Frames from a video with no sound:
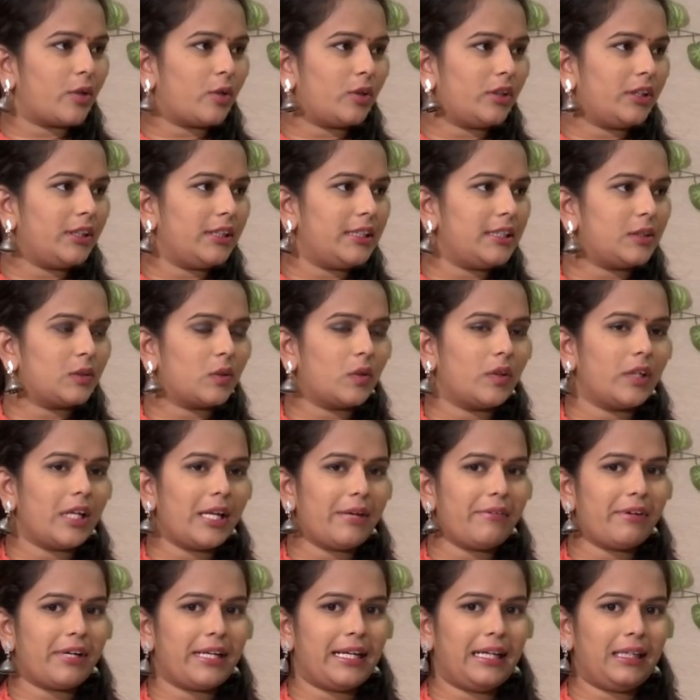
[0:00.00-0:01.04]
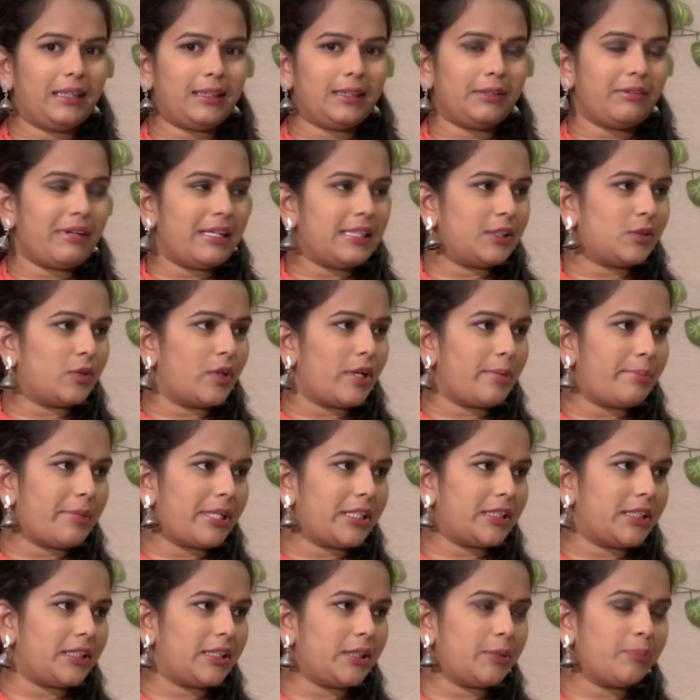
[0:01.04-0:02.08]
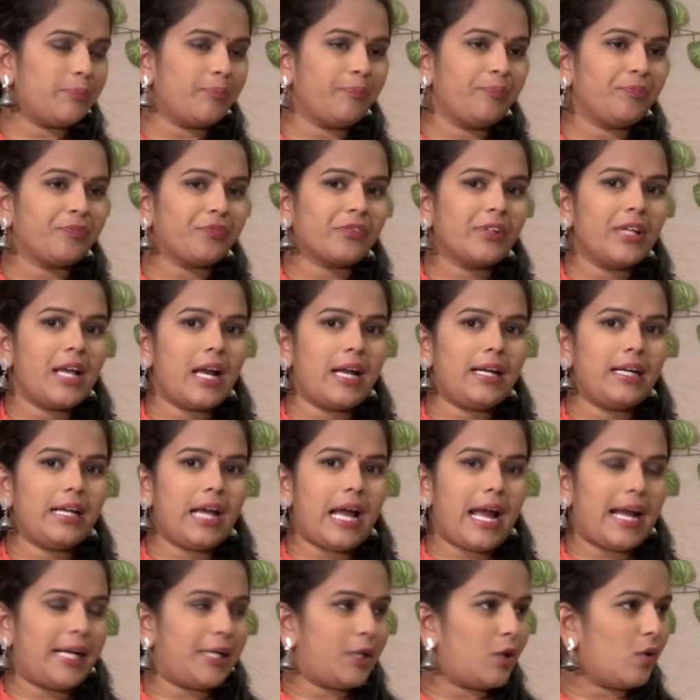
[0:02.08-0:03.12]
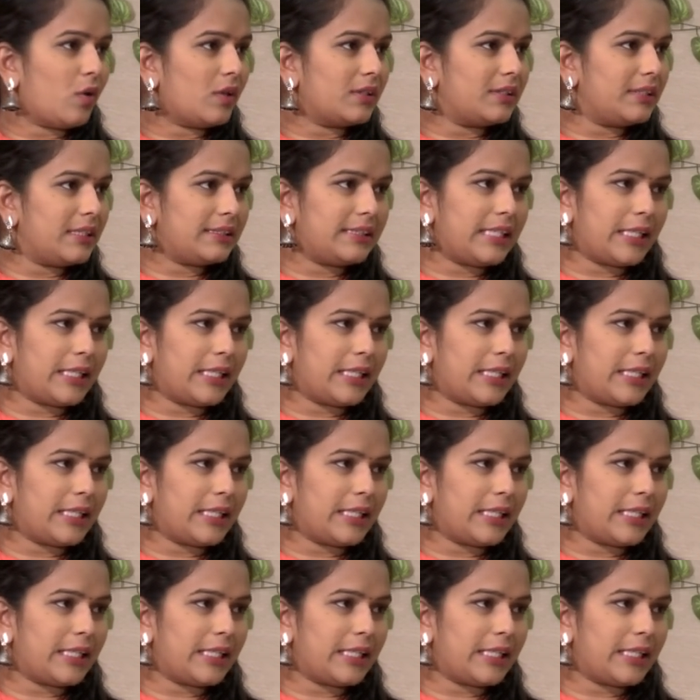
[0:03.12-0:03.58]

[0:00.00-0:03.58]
కొద్దీ తీసుకుంటే ఈవెన్ హెల్త్ వైజ్ కూడా మంచిది అండ్ యాంటీ ఆక్సిడెంట్స్